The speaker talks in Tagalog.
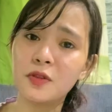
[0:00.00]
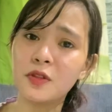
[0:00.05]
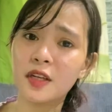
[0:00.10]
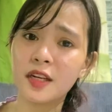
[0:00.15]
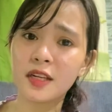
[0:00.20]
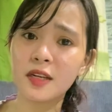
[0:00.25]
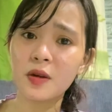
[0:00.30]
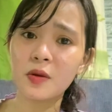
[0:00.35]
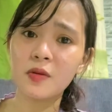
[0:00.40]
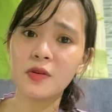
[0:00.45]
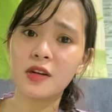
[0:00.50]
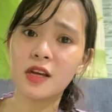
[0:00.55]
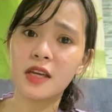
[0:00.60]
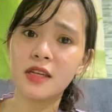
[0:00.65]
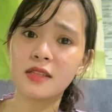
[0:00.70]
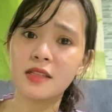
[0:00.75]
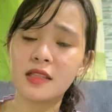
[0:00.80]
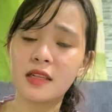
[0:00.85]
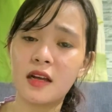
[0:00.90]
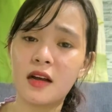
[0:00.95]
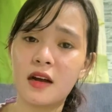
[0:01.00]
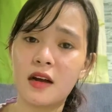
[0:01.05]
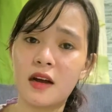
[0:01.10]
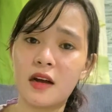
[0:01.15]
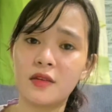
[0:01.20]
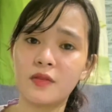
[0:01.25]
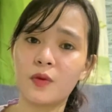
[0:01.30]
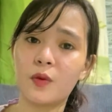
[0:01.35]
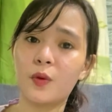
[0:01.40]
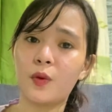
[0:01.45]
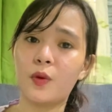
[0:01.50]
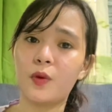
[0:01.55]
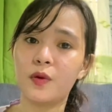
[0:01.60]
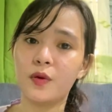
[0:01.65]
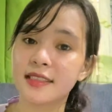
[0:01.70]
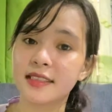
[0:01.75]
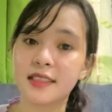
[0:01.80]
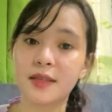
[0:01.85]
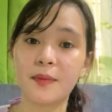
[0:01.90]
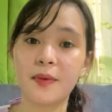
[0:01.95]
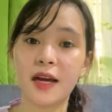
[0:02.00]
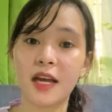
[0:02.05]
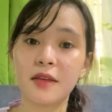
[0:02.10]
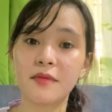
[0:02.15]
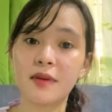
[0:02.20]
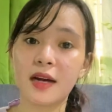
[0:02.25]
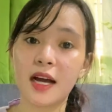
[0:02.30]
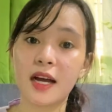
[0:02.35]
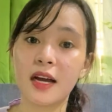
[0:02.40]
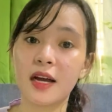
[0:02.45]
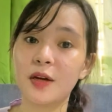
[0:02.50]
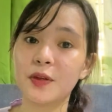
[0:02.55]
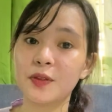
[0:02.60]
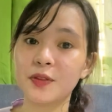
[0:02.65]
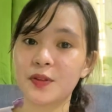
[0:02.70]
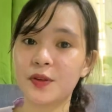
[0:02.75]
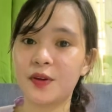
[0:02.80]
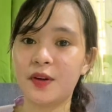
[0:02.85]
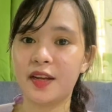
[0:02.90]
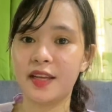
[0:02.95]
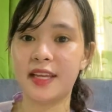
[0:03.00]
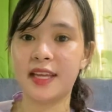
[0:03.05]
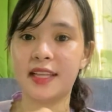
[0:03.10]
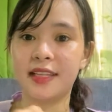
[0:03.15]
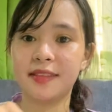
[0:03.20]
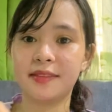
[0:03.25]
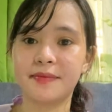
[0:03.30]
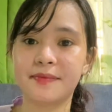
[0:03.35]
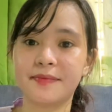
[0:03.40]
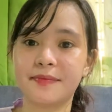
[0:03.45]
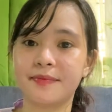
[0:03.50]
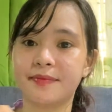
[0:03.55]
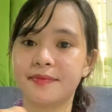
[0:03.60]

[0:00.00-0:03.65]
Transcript: me rin ako guys sa, ano ko, sa mga ibang account ko, ayan.